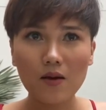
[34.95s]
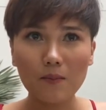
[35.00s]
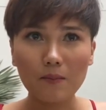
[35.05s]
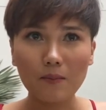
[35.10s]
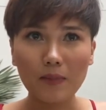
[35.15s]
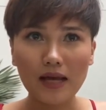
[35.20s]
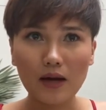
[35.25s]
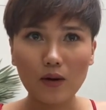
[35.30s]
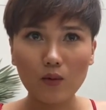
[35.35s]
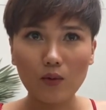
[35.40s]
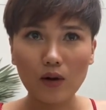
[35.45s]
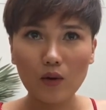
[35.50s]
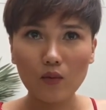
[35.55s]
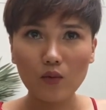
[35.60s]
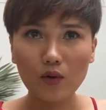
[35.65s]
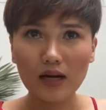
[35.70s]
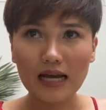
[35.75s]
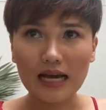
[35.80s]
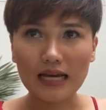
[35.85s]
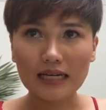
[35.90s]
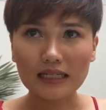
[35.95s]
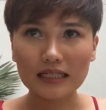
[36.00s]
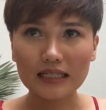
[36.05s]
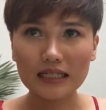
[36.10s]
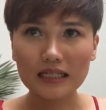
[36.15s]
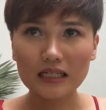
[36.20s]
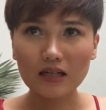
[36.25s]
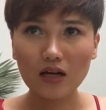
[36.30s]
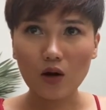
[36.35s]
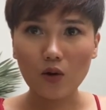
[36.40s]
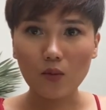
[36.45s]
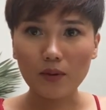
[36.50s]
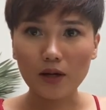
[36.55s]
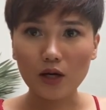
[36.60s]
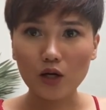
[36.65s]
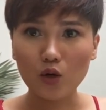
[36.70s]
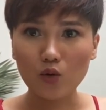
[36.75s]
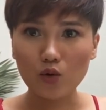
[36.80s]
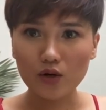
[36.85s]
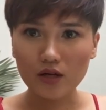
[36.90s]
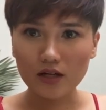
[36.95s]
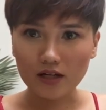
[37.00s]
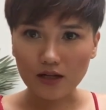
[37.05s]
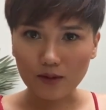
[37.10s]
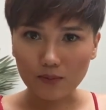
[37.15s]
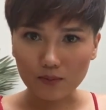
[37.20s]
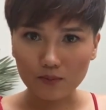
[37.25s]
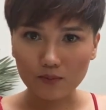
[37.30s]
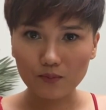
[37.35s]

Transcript: แปลว่าเวลาที่เราไปคุยกับ